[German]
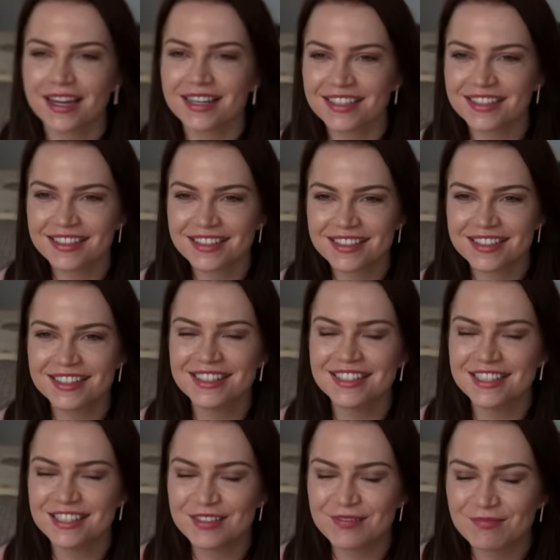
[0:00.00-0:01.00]
Frage,
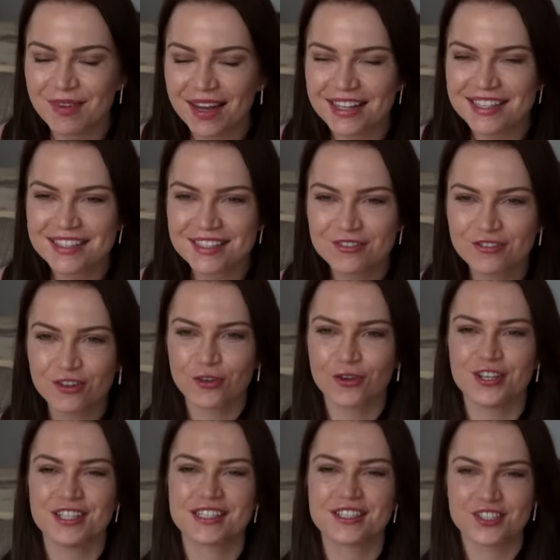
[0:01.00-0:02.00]
die die meisten von
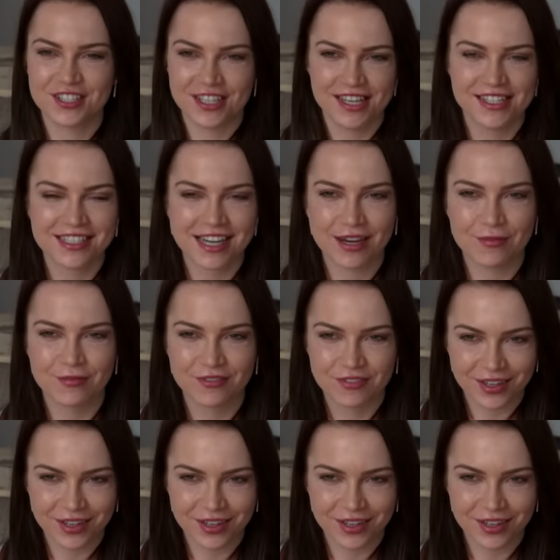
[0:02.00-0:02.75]
euch gestellt haben,